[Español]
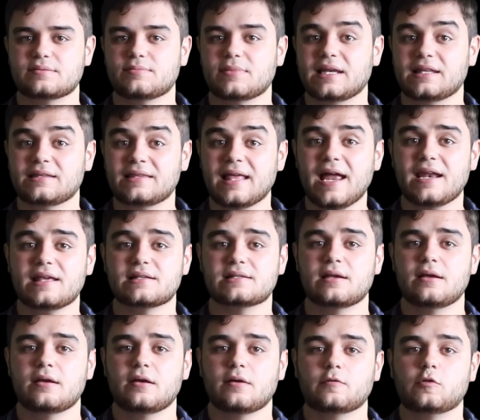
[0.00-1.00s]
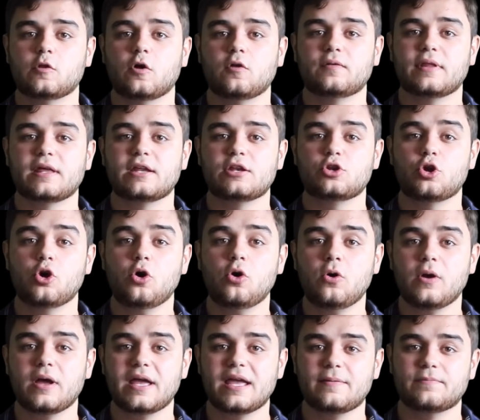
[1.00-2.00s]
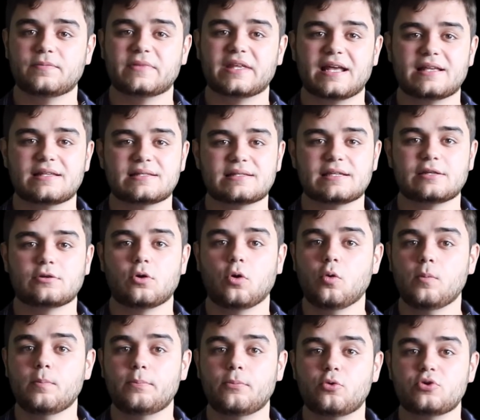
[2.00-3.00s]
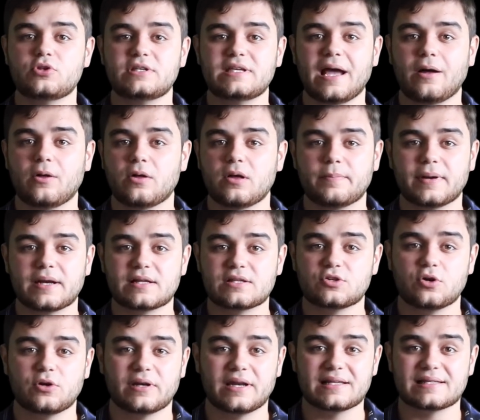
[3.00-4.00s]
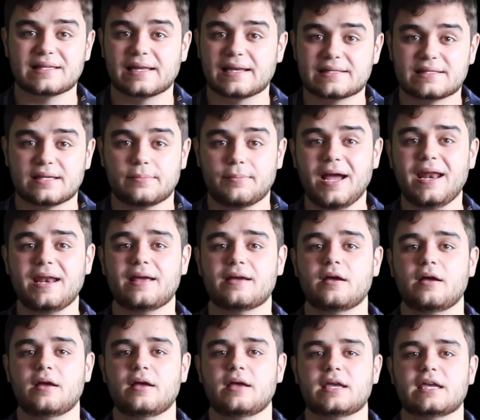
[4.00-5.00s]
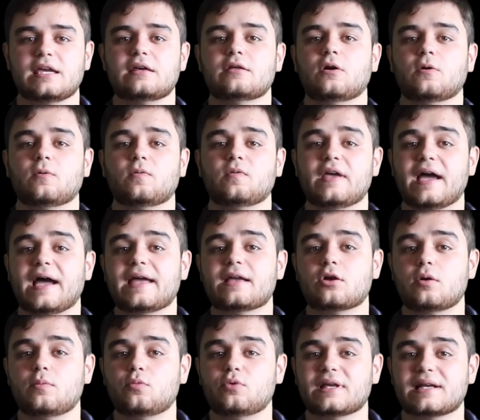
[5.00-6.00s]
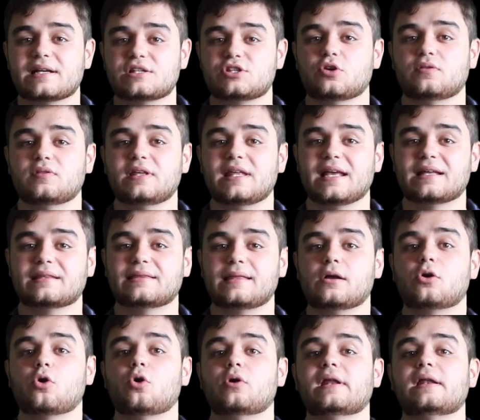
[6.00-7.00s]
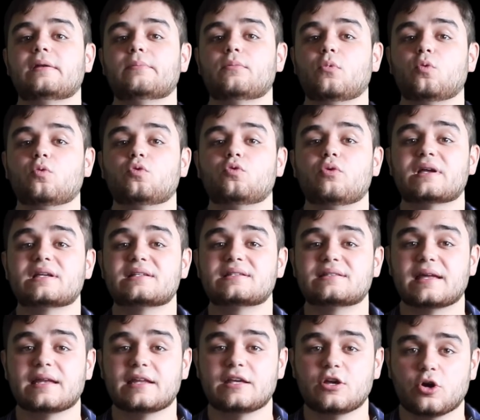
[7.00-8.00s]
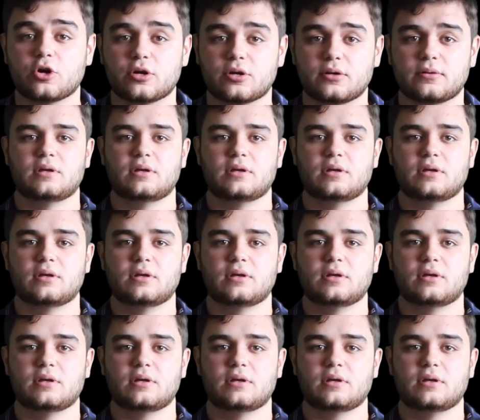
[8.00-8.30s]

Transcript: militares, donde no entran sino un puñado de personas a la semana y donde hay comunicación directa con el mundo exterior.